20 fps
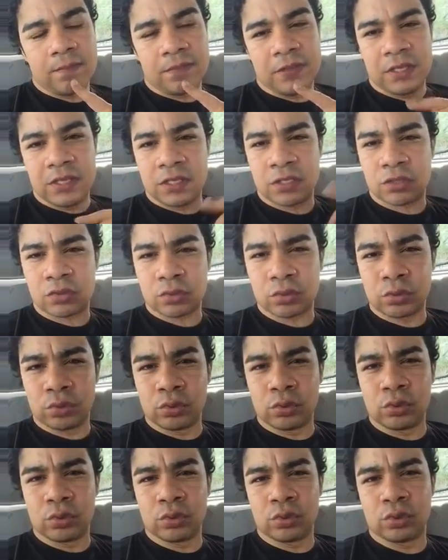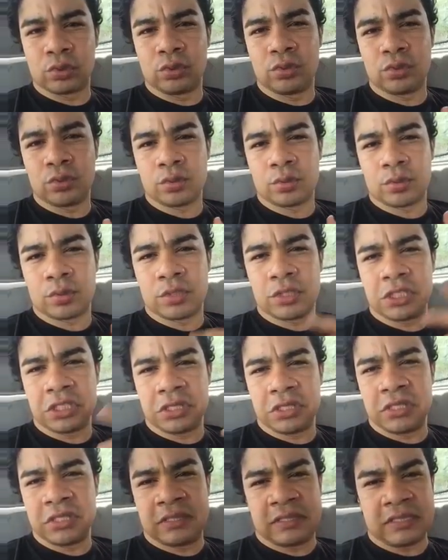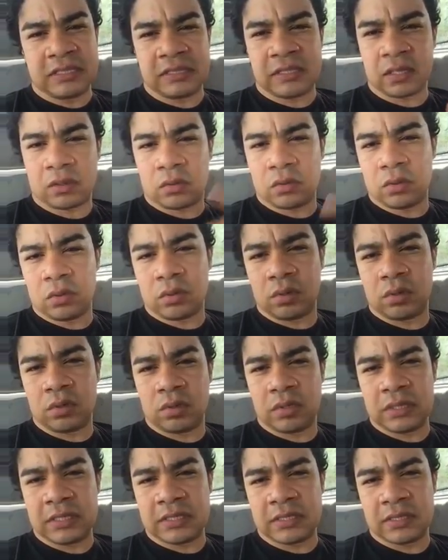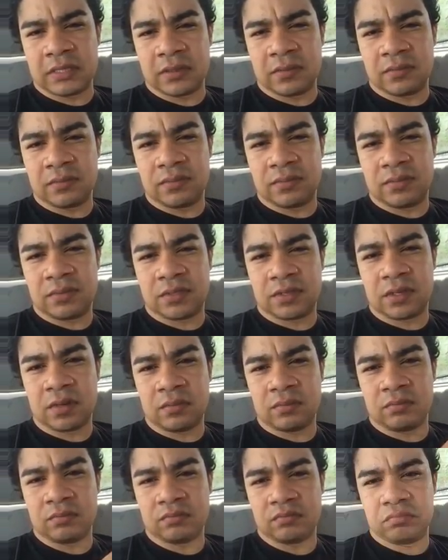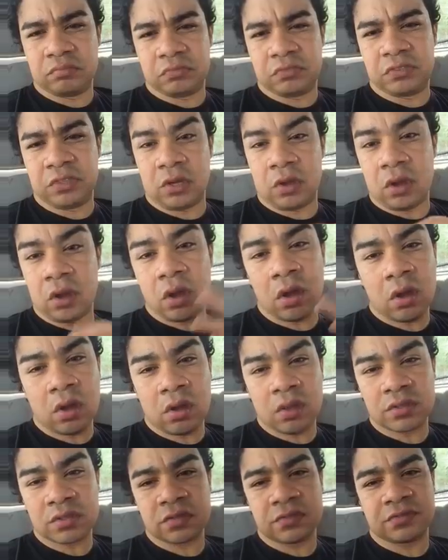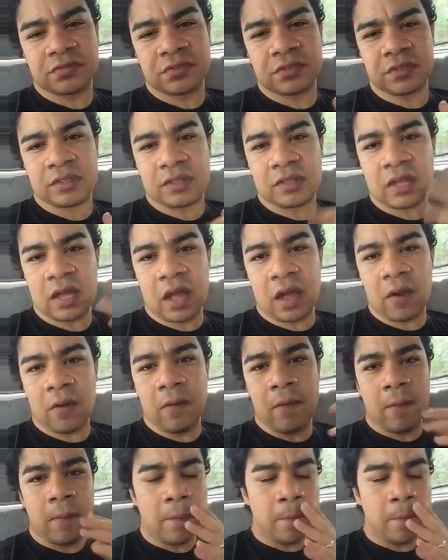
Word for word: de estudos, de, de tanta coisa, ser um filósofo e tal,